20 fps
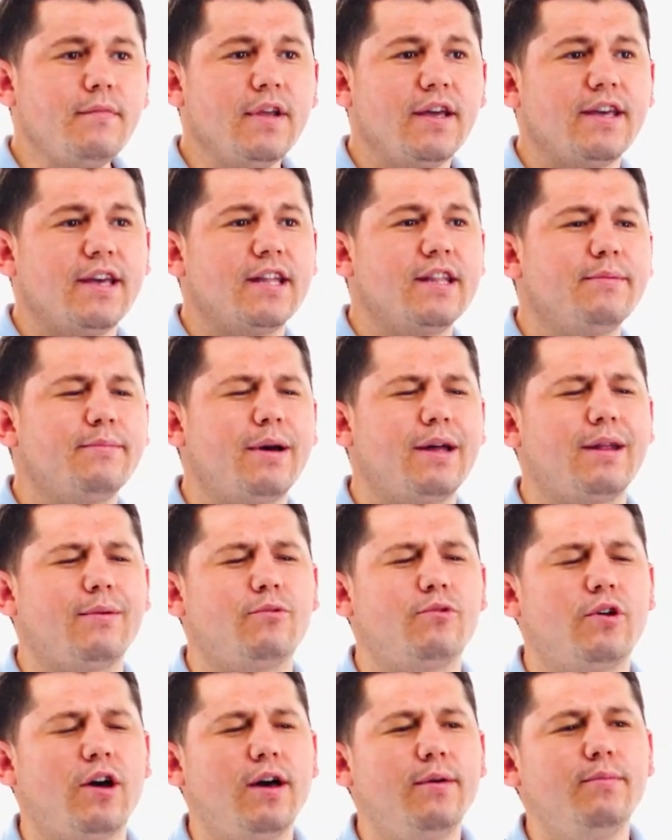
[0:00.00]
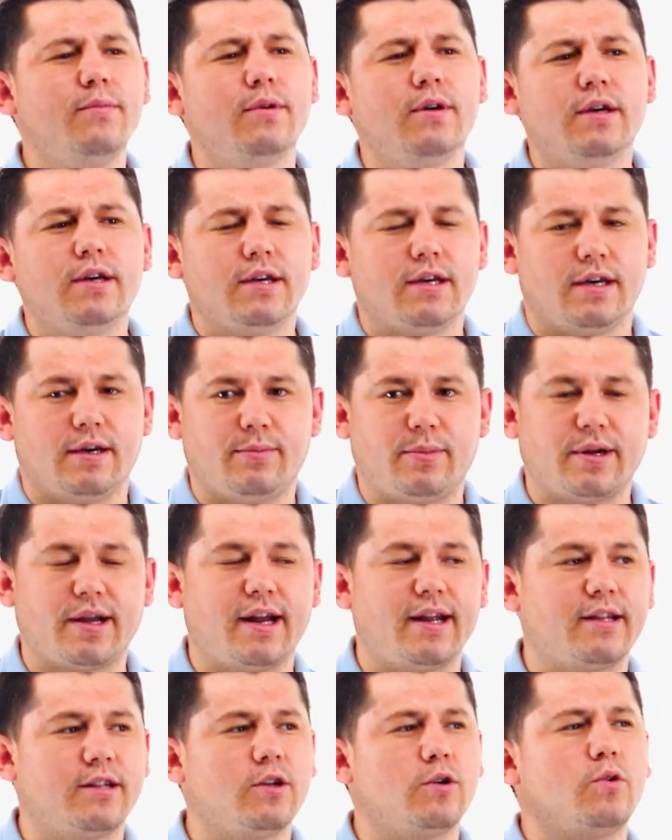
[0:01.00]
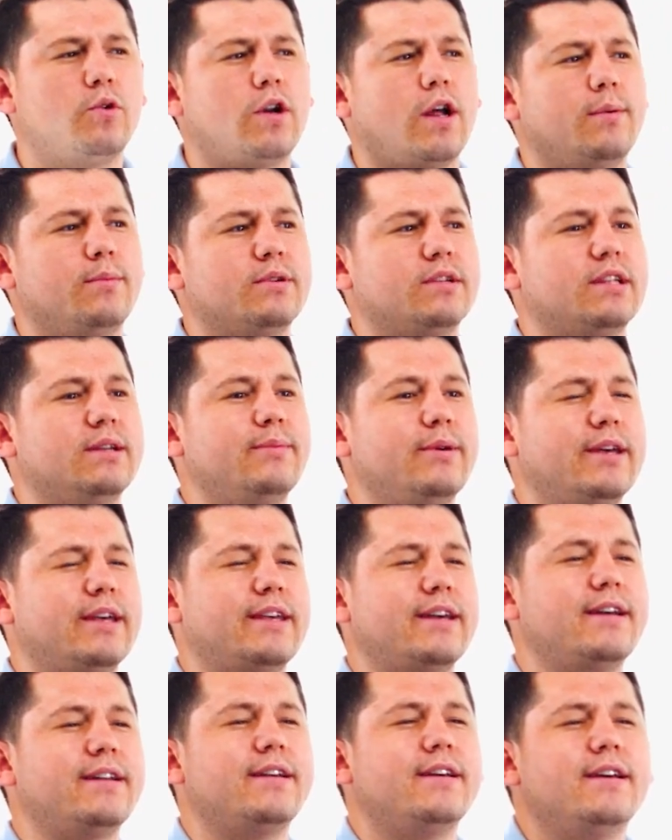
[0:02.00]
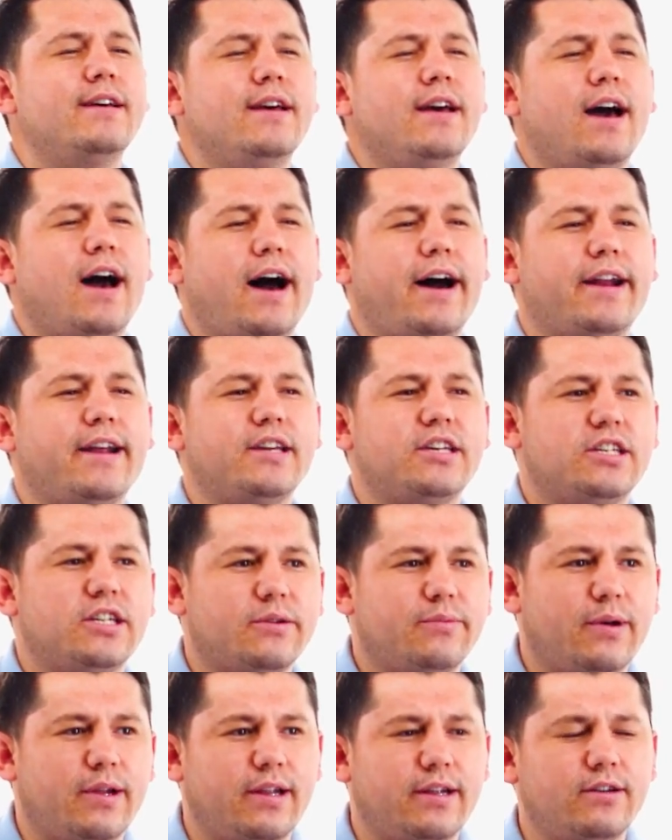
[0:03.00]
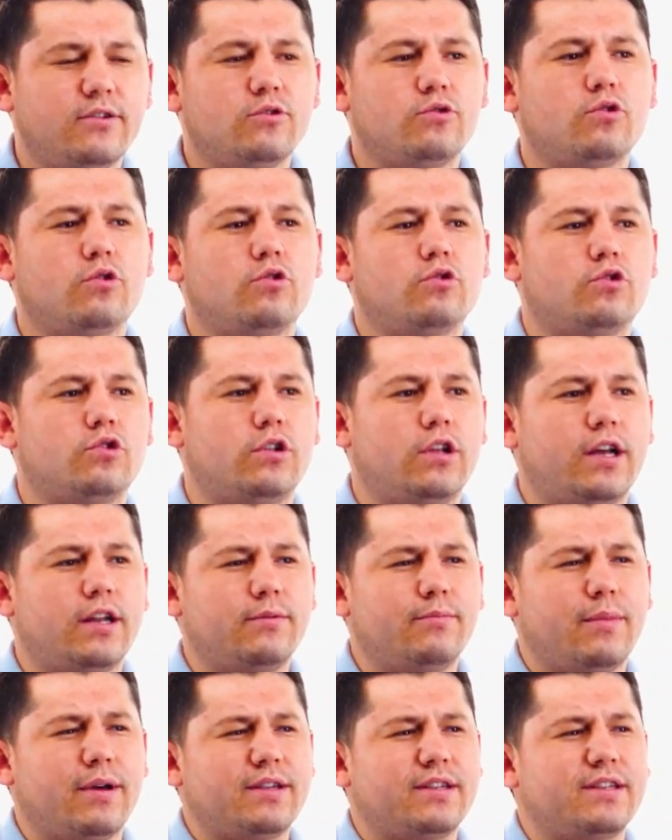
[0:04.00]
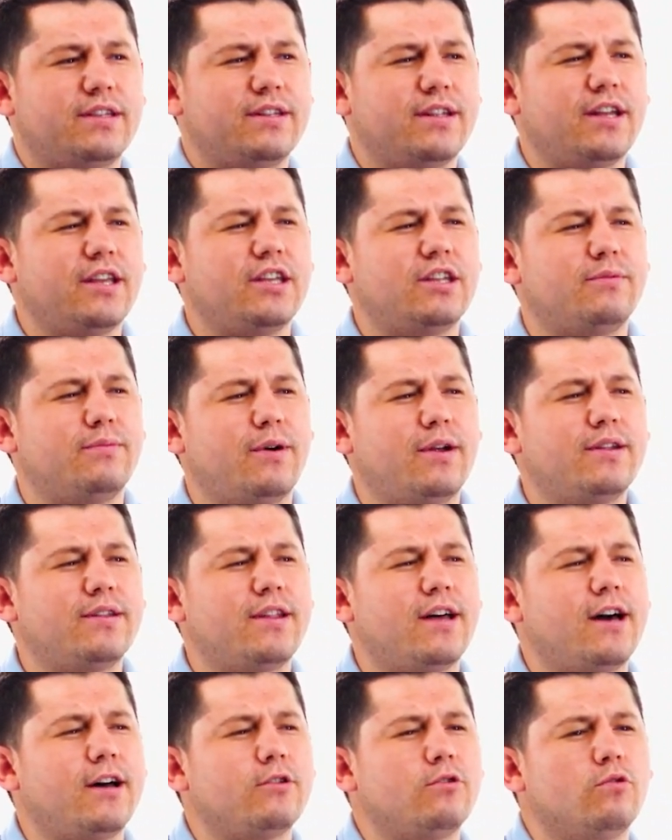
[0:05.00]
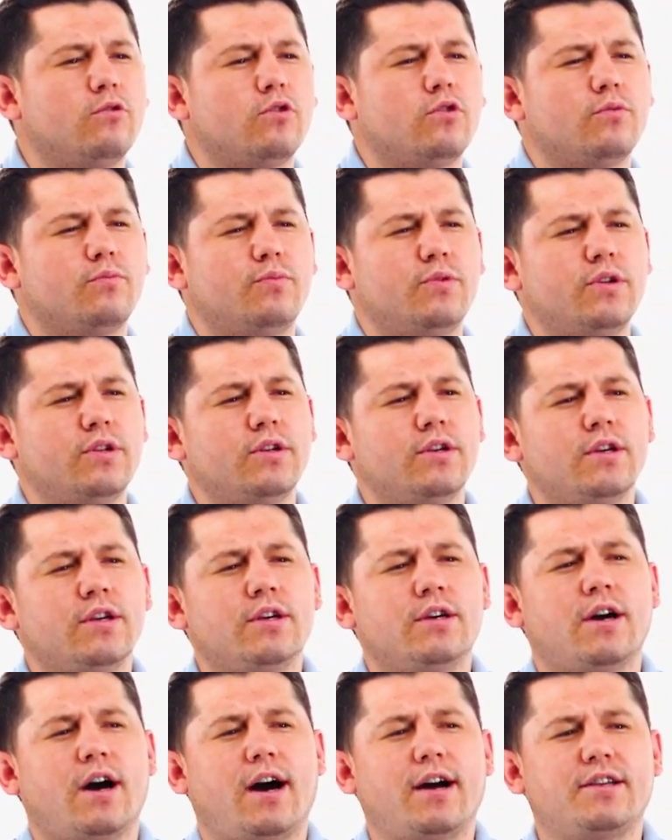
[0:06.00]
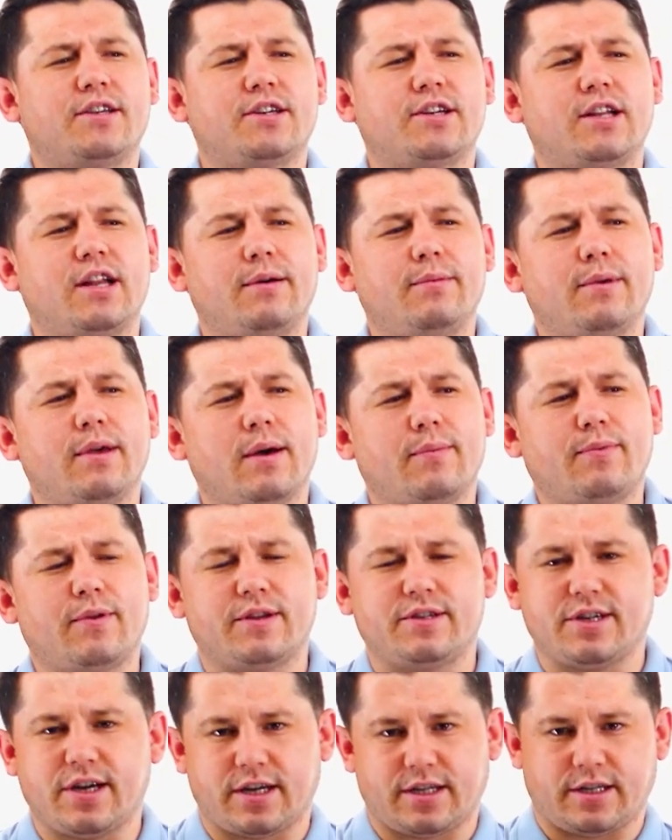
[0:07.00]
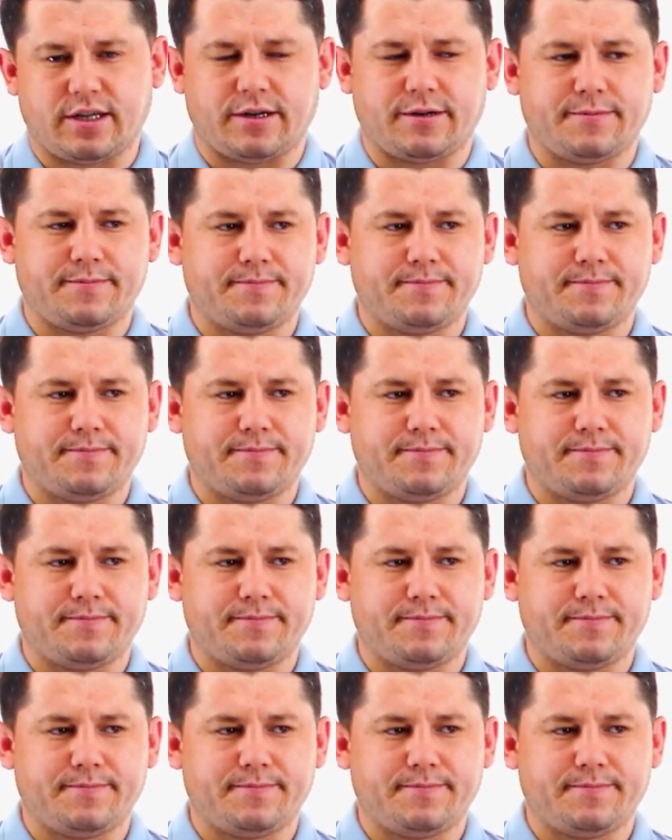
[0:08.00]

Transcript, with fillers: endi mana buni ham e, birgalikda ko'ramiz nima ekan araştırmaların sonuçlanmasından itibaren daha doğru bir açıklama yapılacaktır.